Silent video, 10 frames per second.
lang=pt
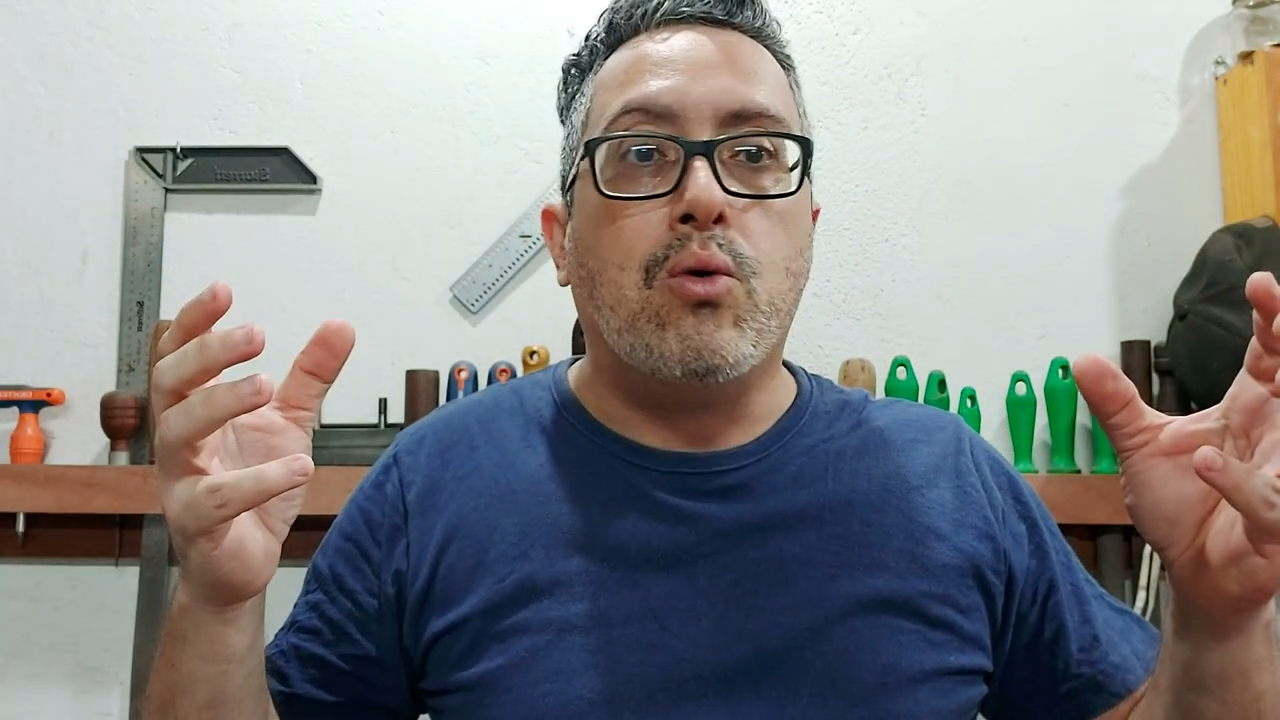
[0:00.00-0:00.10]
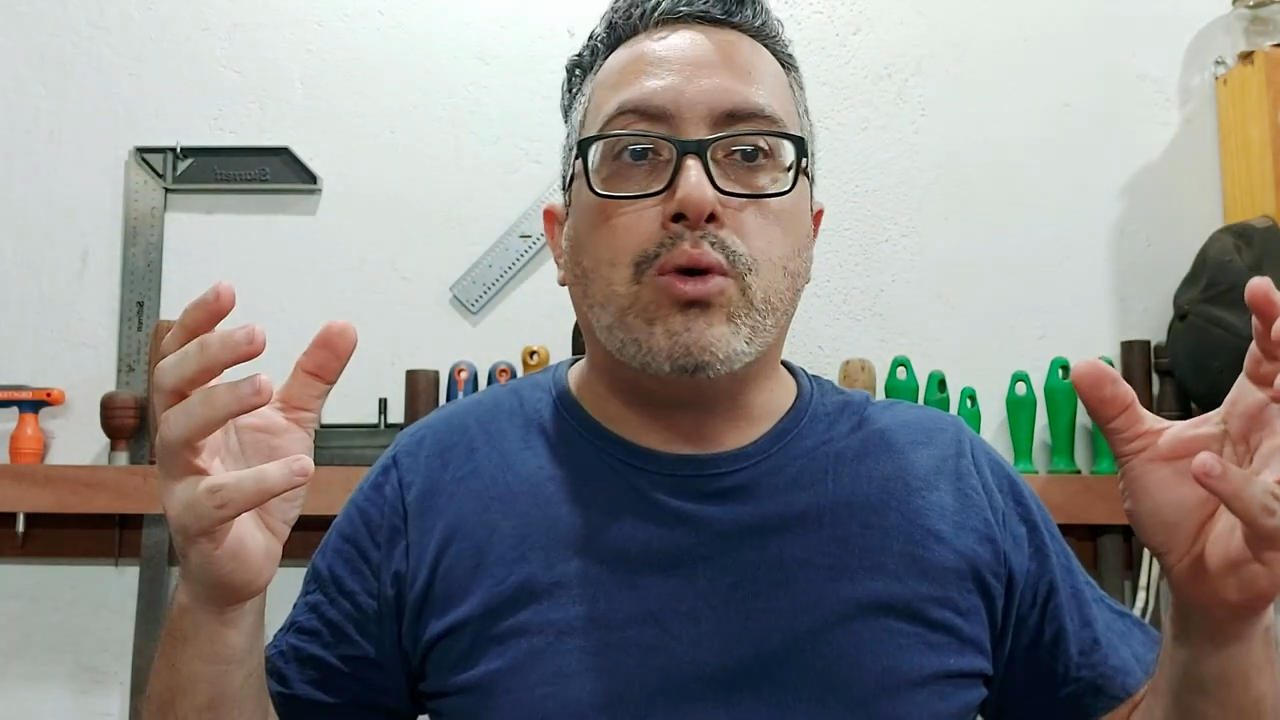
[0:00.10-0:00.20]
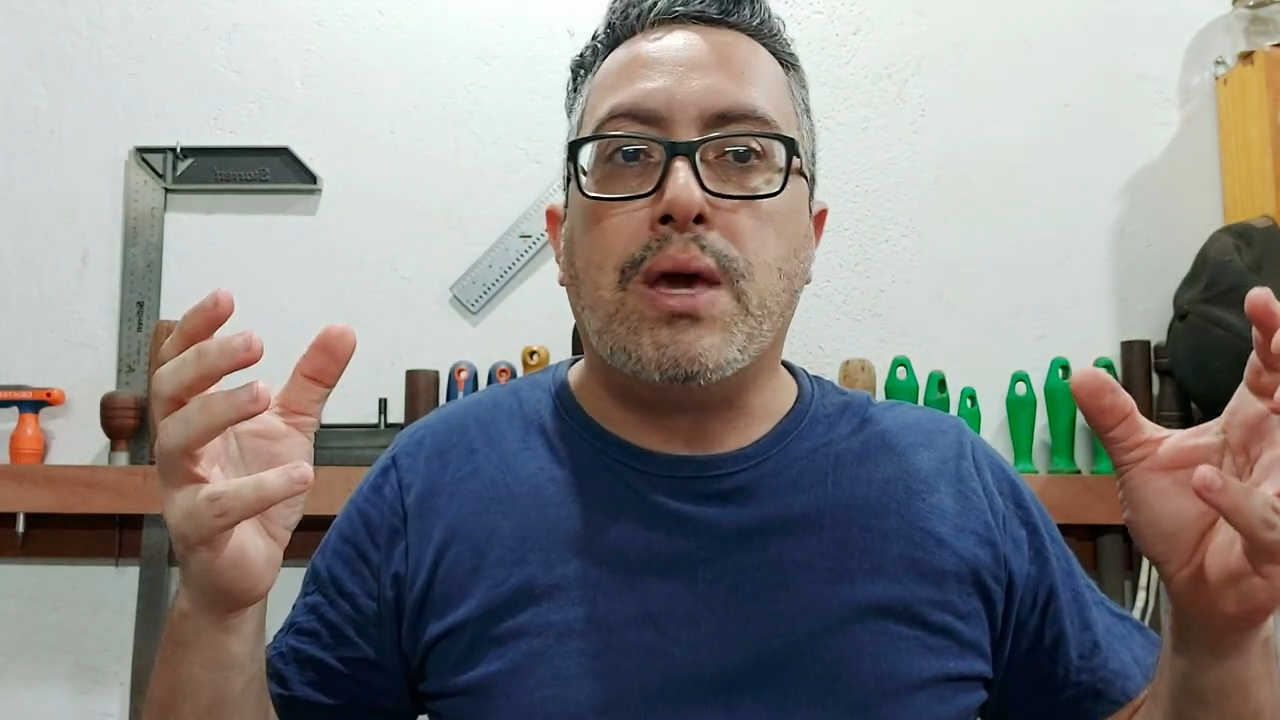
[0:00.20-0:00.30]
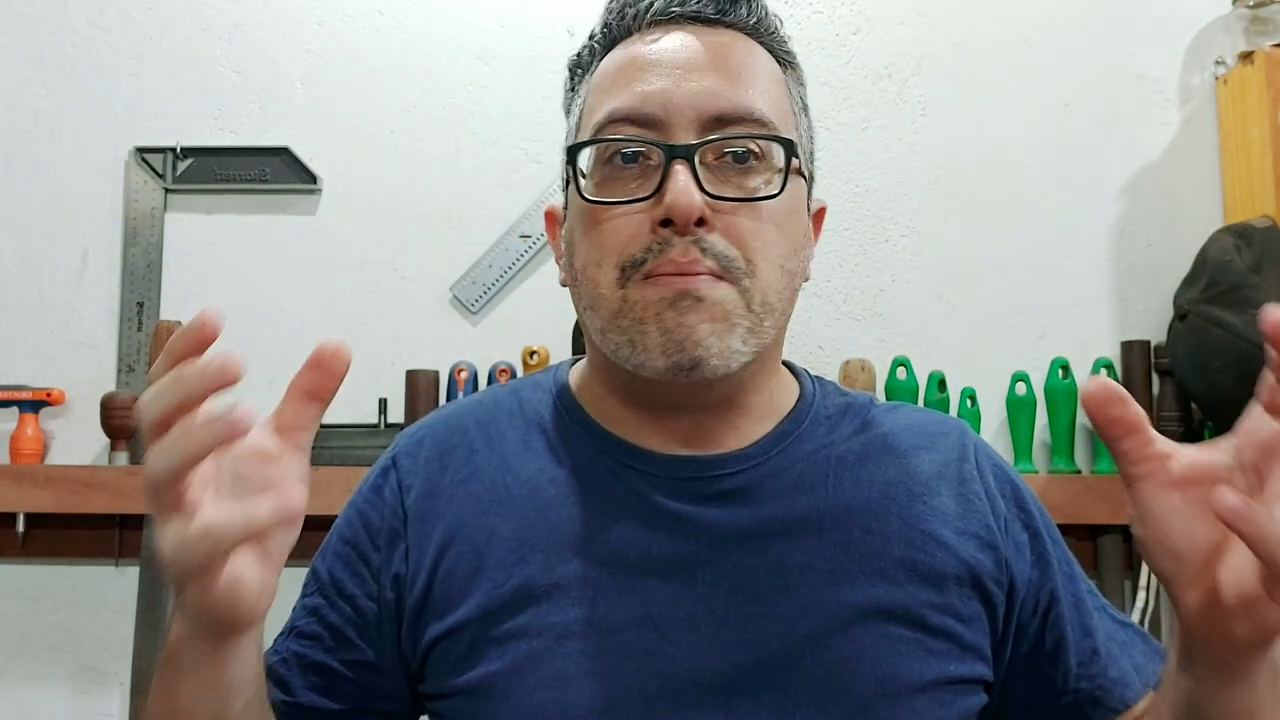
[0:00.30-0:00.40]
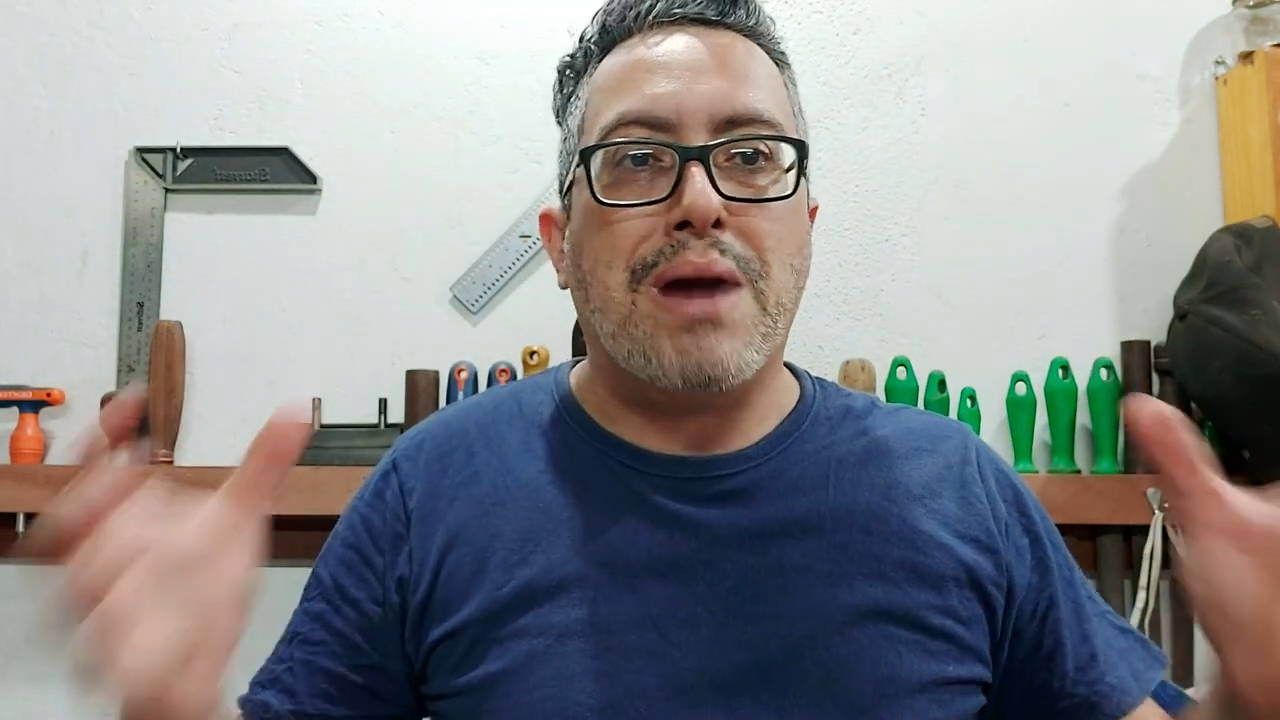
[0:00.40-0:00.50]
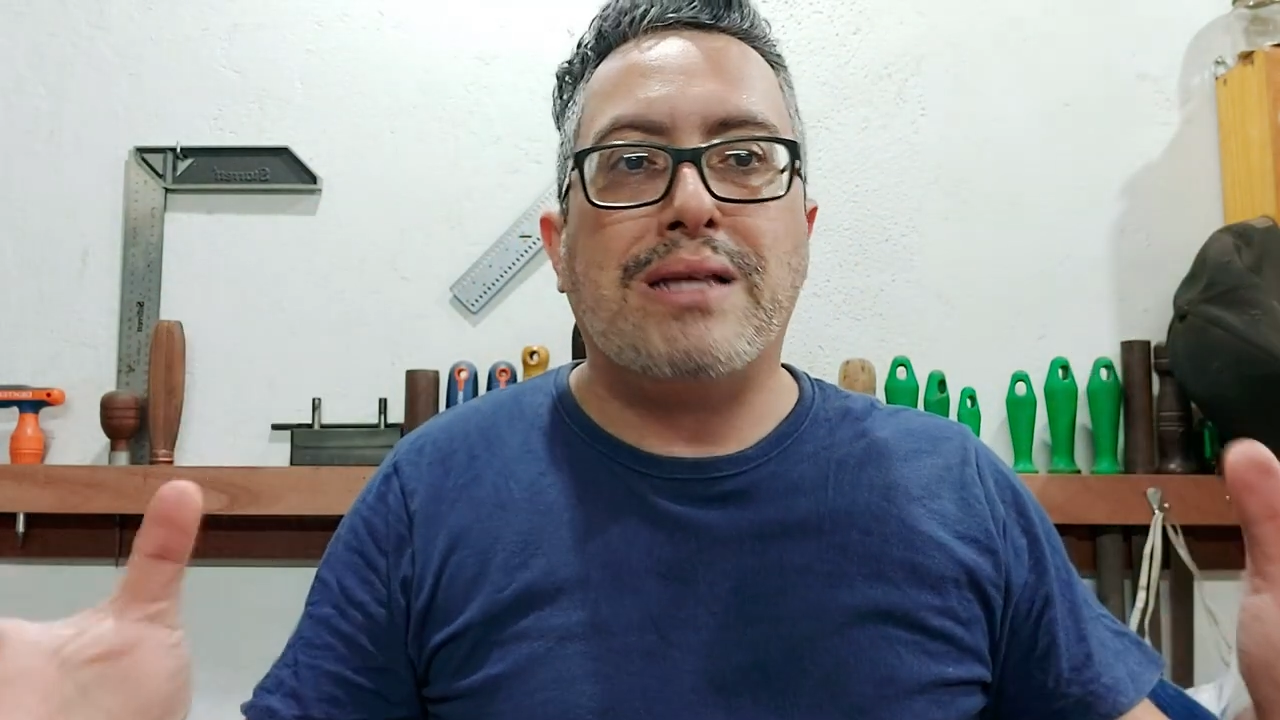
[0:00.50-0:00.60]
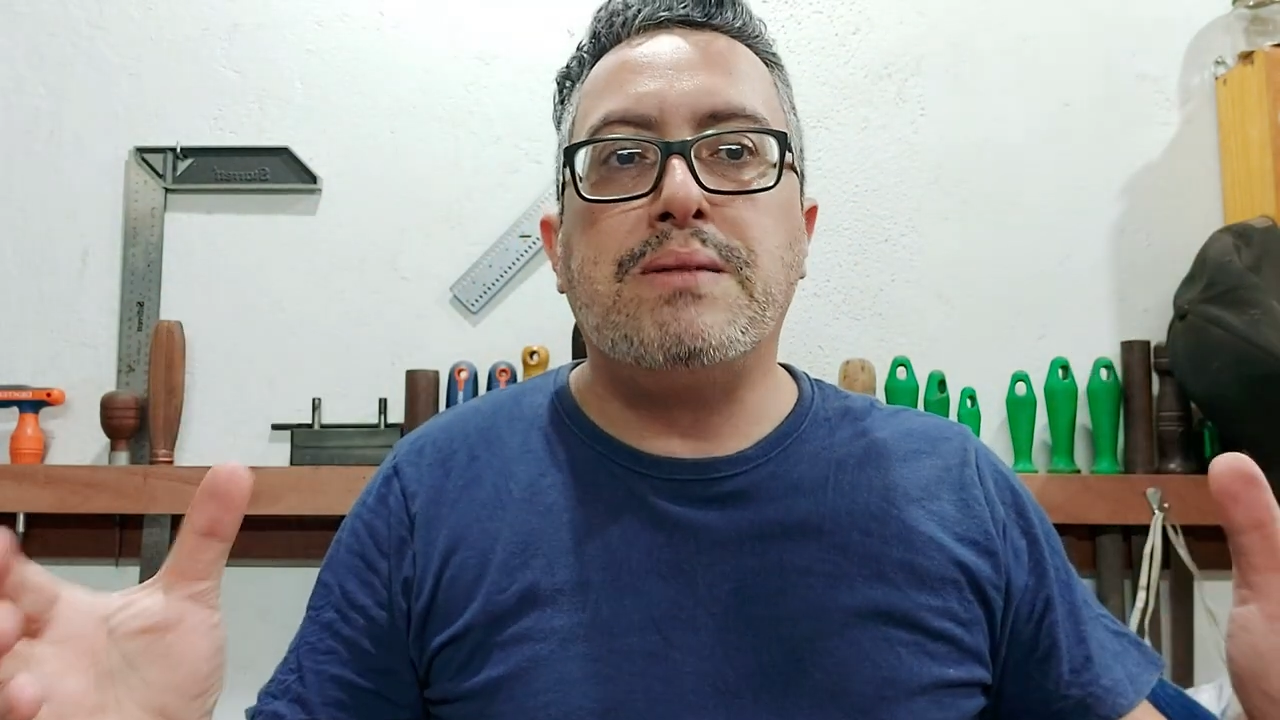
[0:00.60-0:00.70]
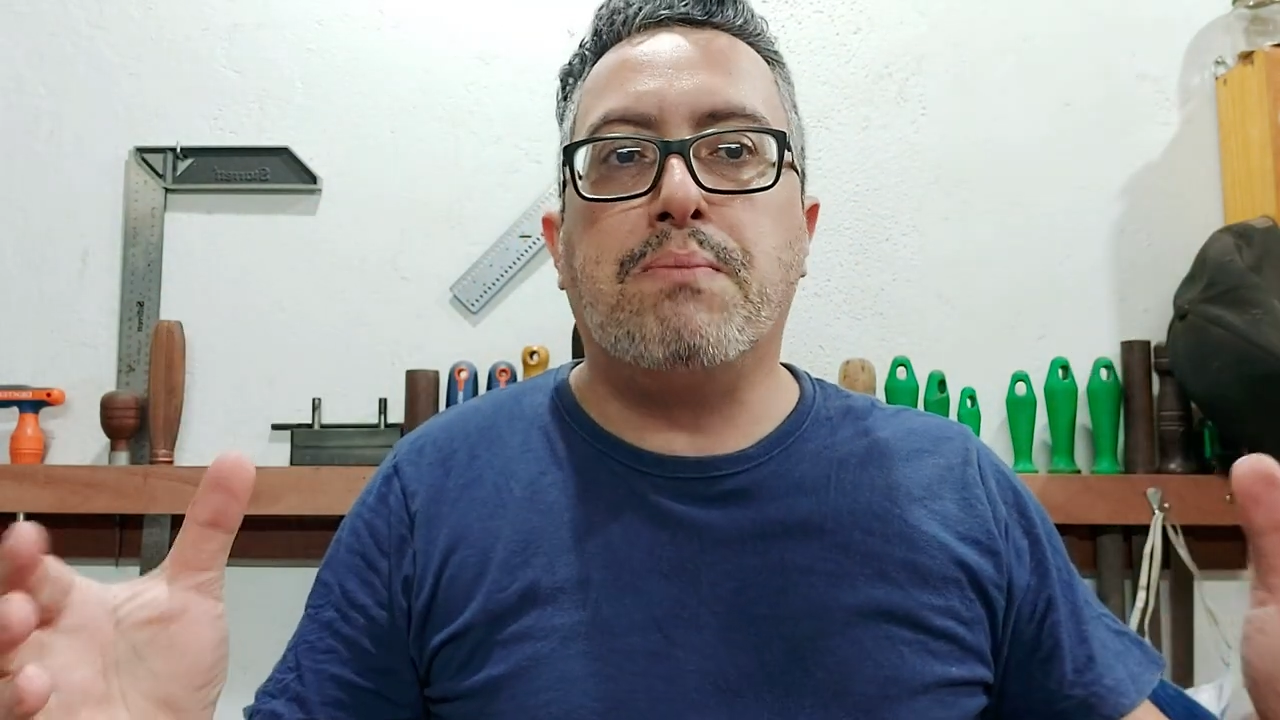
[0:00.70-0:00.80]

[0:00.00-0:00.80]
o que é mais